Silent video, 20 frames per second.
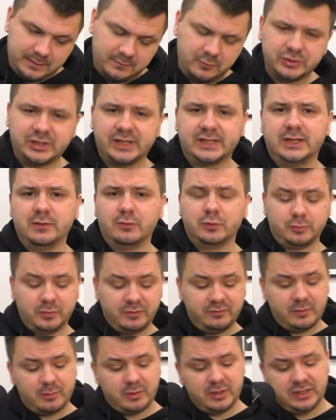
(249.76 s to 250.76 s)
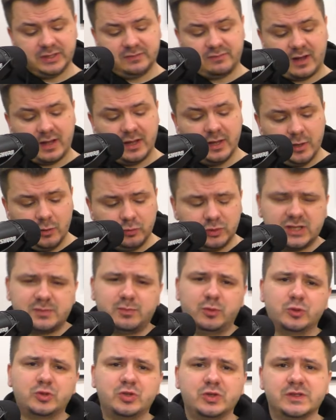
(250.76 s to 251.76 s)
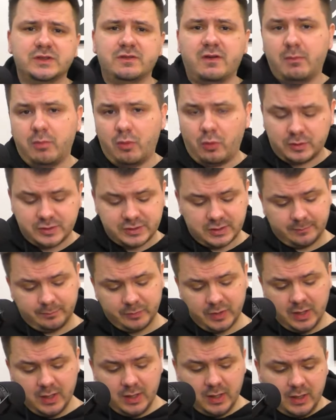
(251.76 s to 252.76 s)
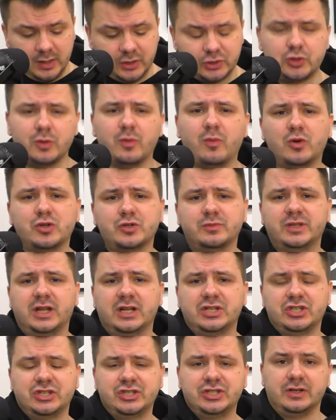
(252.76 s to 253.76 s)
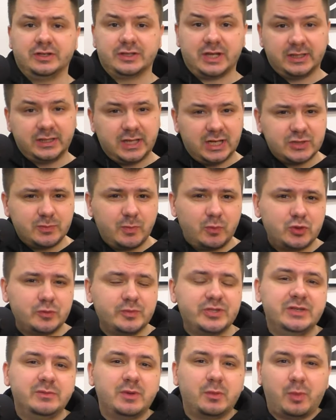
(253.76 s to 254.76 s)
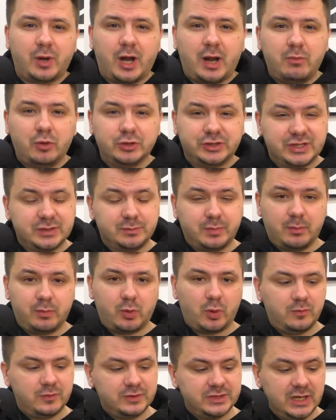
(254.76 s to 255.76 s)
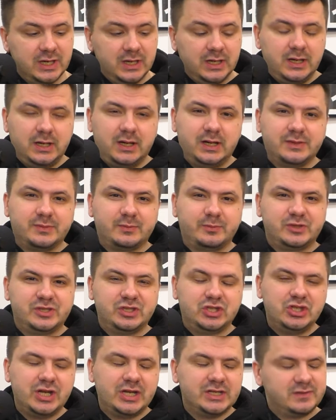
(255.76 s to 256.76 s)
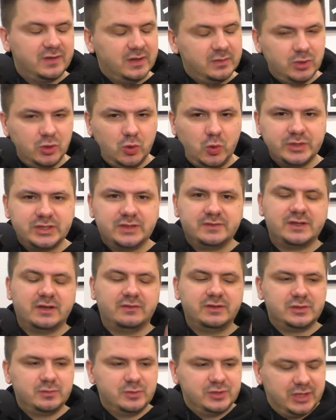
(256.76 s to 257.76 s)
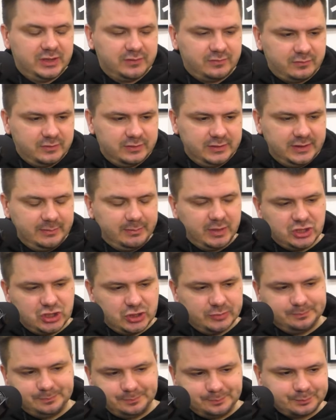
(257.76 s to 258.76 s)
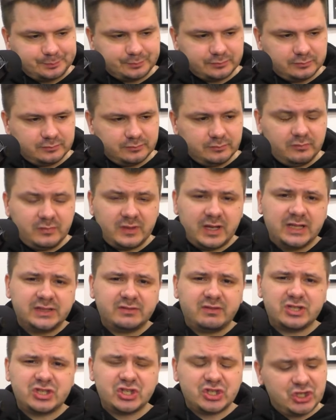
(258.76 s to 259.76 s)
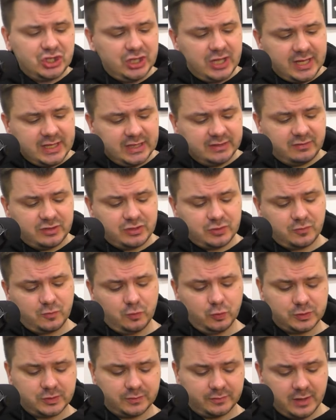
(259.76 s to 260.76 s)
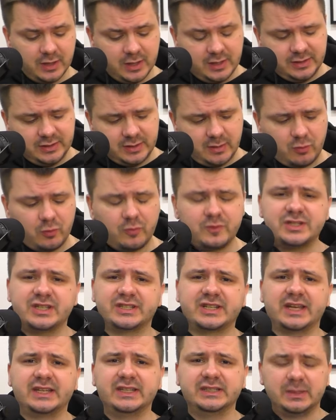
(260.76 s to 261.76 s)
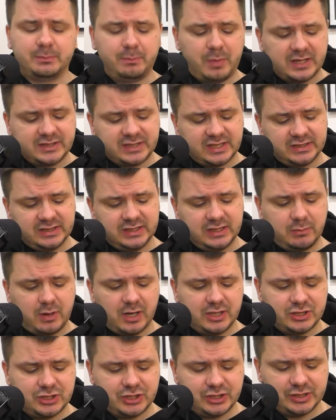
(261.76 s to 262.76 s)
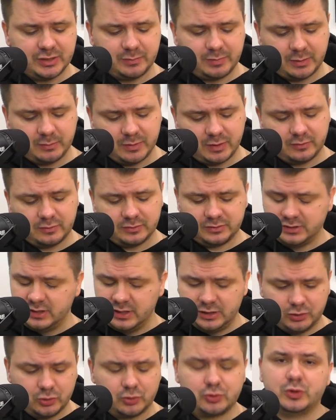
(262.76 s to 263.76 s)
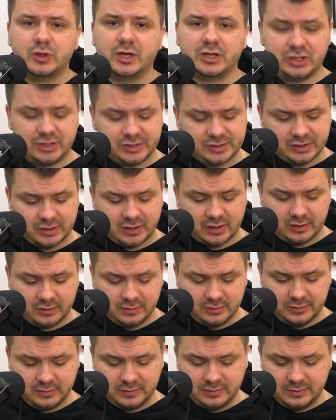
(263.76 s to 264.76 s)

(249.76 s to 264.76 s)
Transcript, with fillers: Вот такие вот мы выбрали два. У нас получилось два бокса. Что мы можем дальше делать? А дальше мы можем с ними поработать и попробовать э, сочинять свои мелодии в зависимости от, э, опять же, от ваших желаний, от ваших вкусов. Я могу взять какие-то паттерны небольшие, например, вот то, что я сейчас сыграл.